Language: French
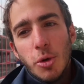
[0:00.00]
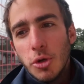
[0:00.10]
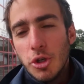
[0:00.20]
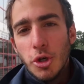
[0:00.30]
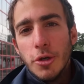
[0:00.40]

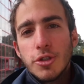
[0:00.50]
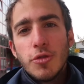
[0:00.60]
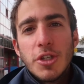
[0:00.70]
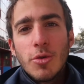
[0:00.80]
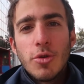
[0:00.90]
donc je
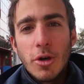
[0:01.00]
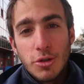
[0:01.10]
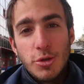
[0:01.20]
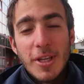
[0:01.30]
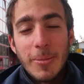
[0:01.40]
vous tiens au courant
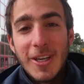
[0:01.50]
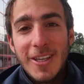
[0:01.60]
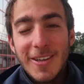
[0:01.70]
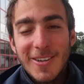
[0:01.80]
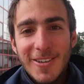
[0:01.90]
juste
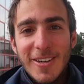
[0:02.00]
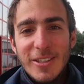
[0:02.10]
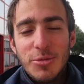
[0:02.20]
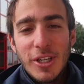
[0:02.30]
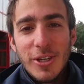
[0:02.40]
après,
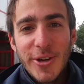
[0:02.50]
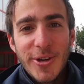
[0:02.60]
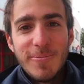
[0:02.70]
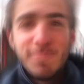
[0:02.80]
à tout à l'heure